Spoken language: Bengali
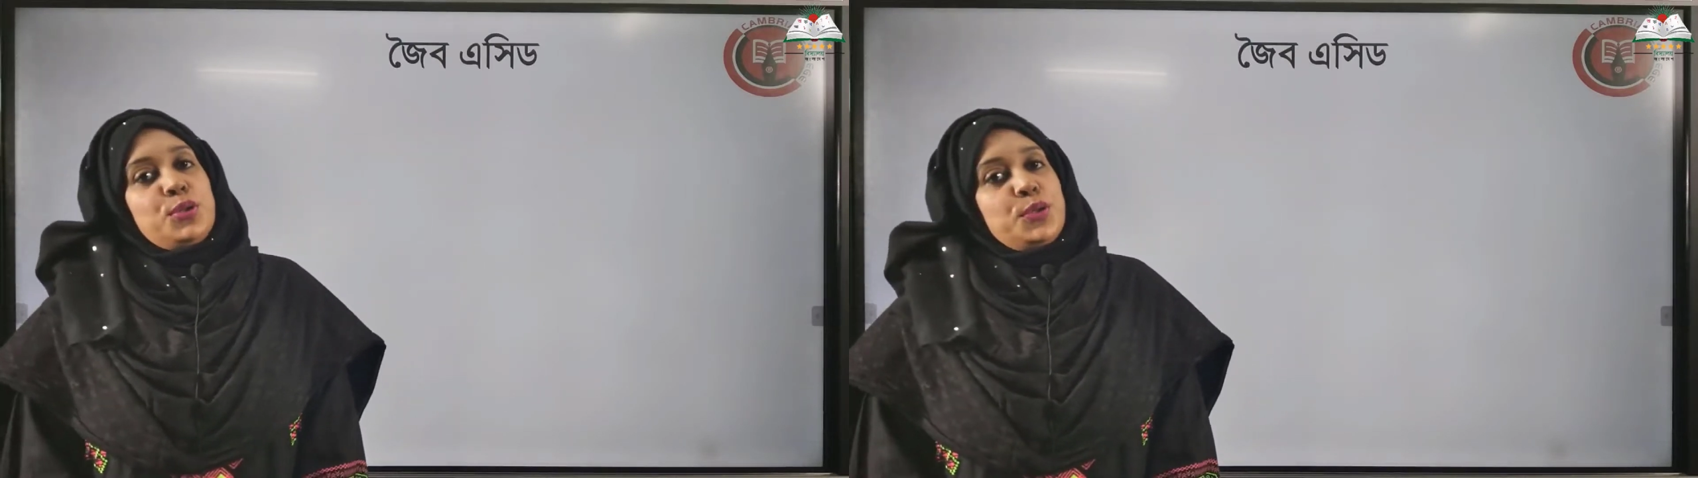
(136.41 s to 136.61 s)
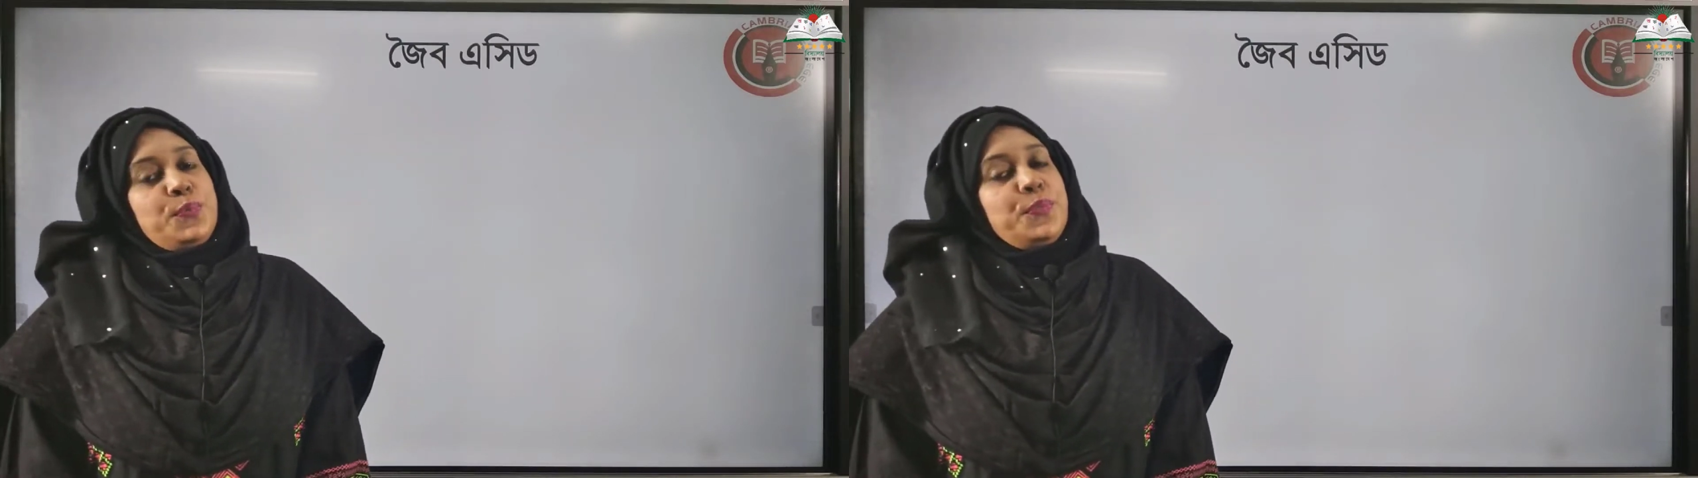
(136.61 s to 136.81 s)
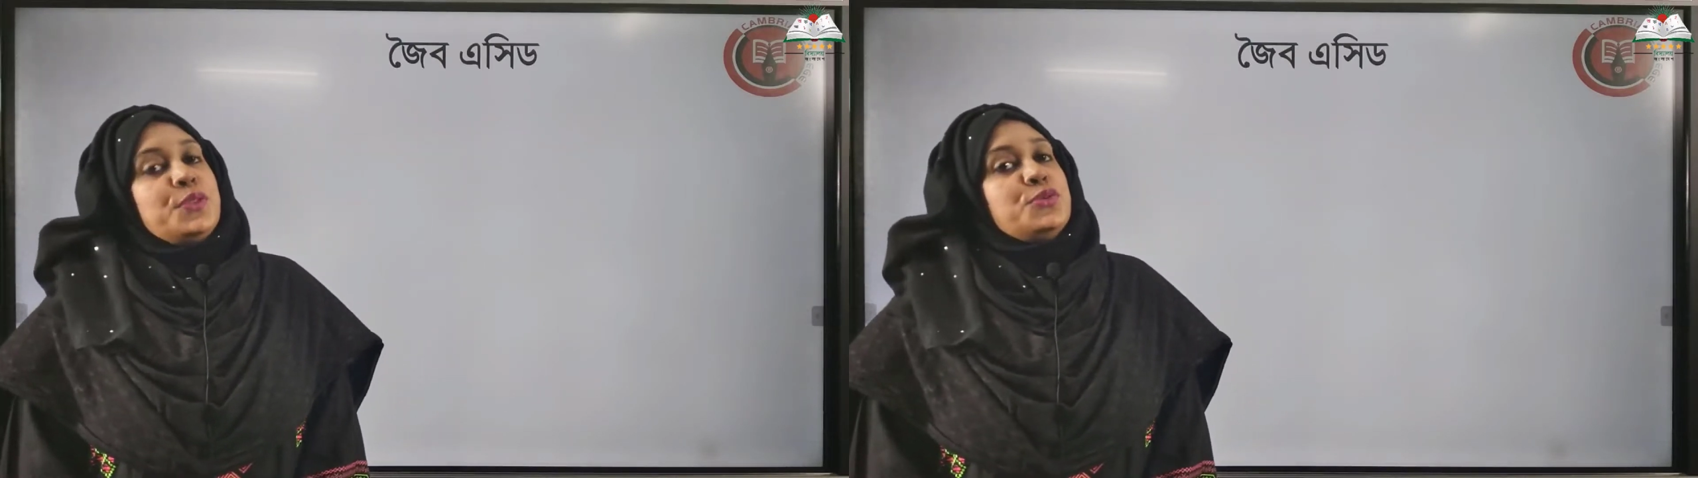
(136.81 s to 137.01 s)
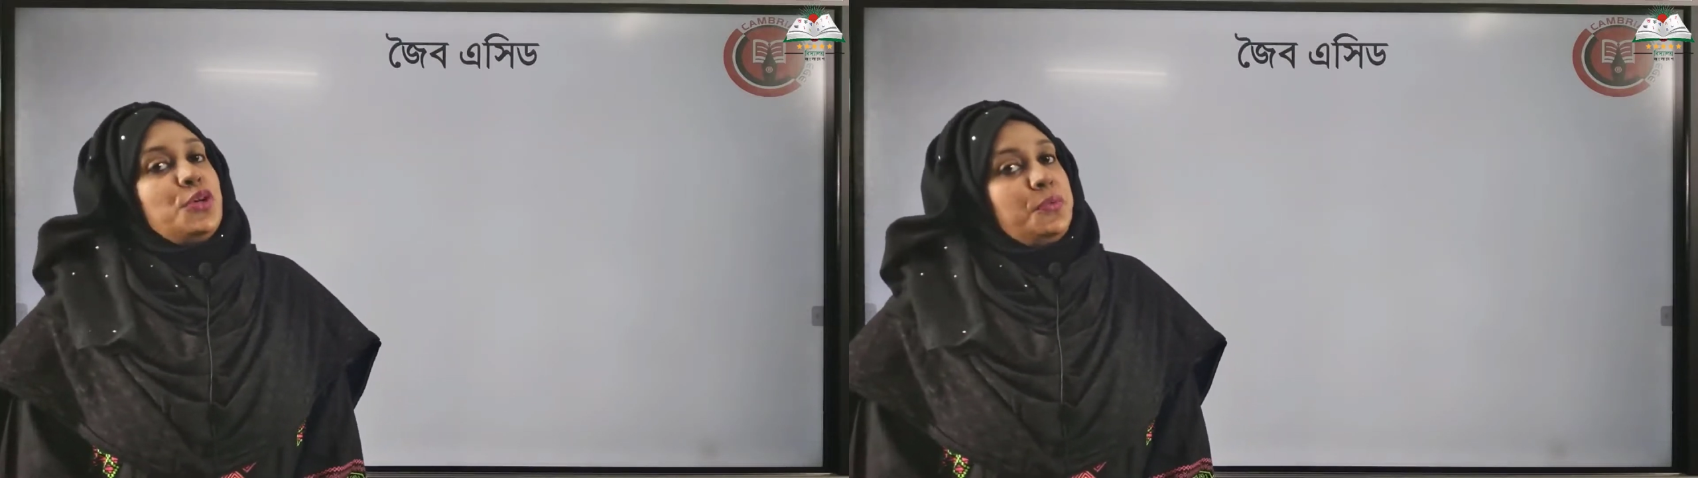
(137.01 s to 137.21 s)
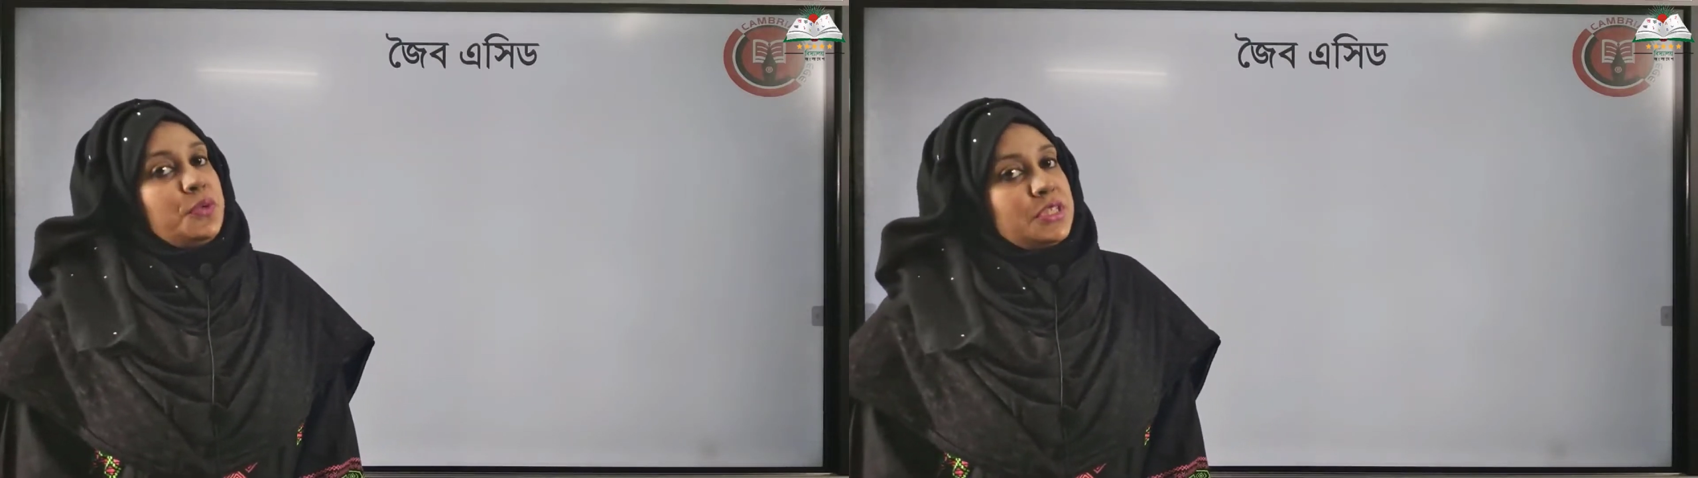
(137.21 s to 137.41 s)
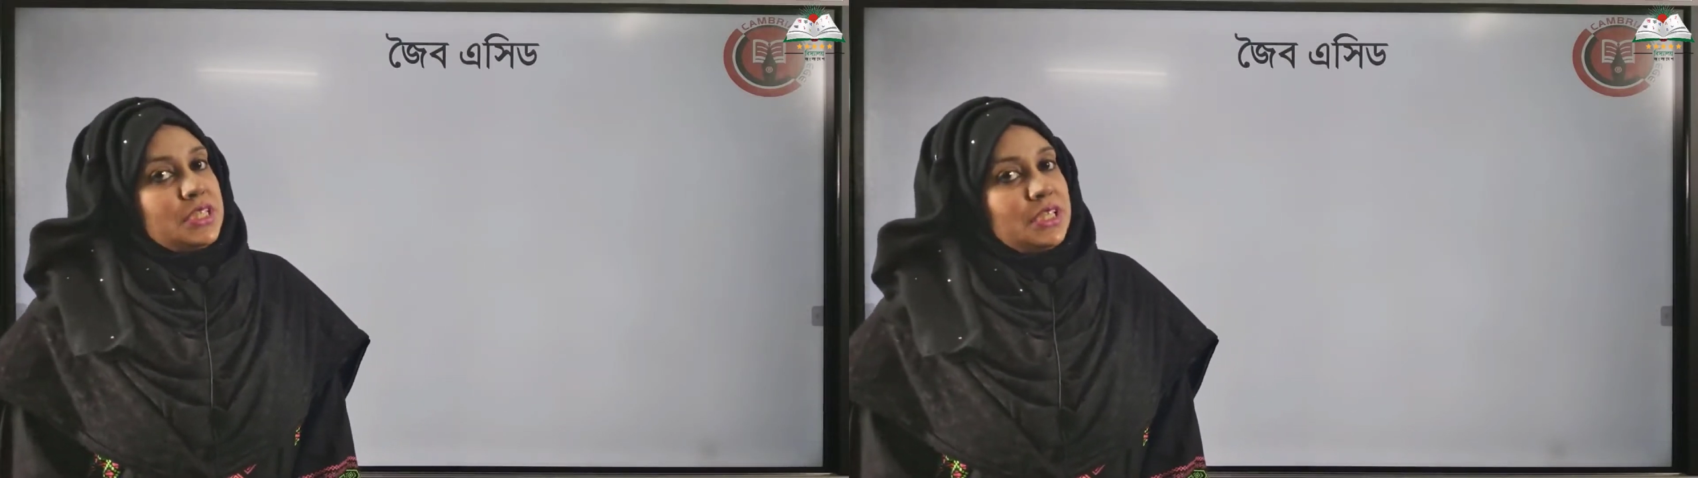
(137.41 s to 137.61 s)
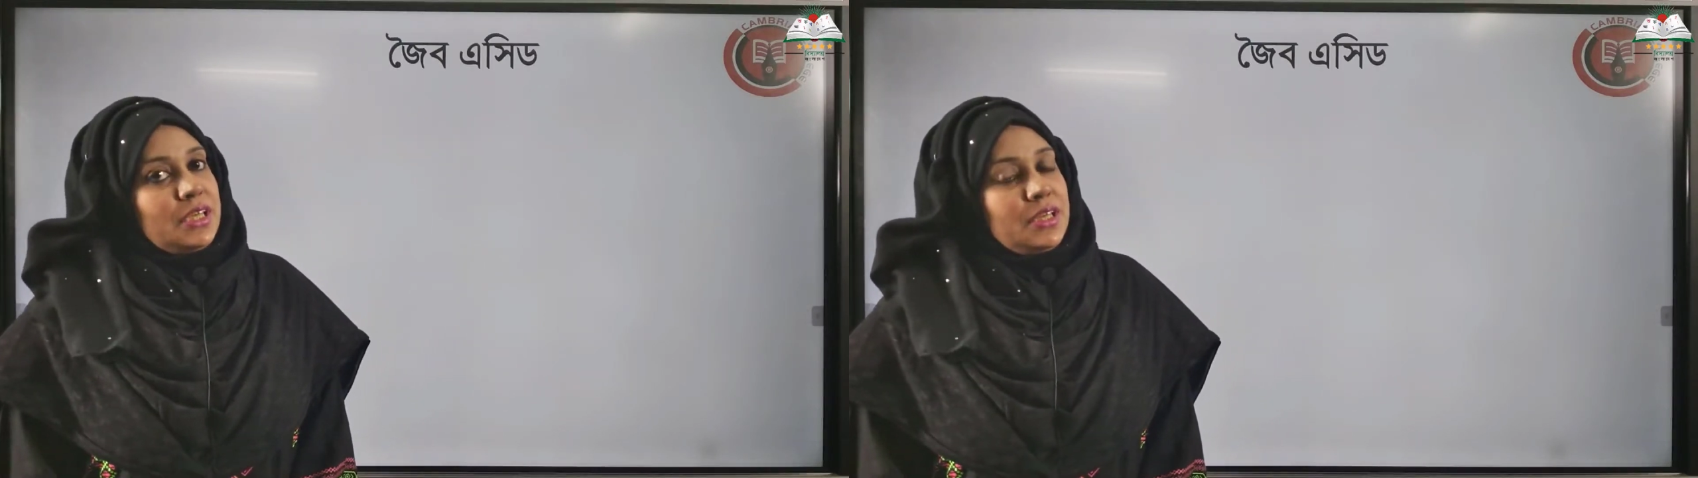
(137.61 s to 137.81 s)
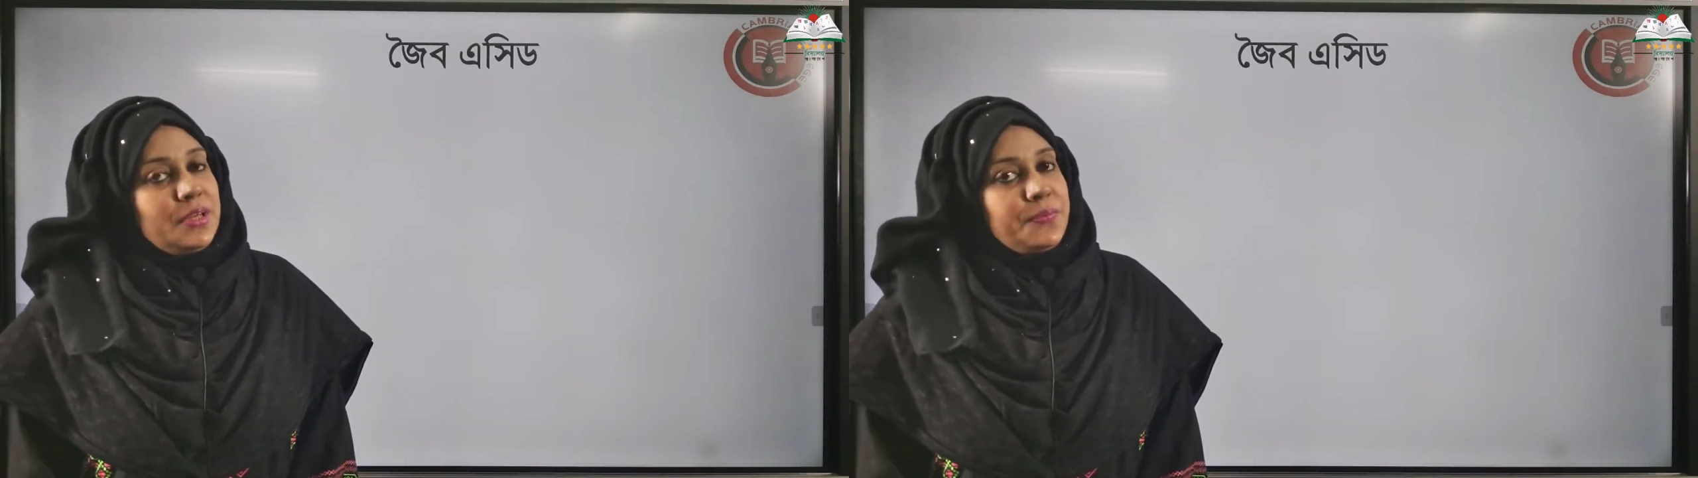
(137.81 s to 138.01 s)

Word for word: তো জৈব অ্যাসিড কি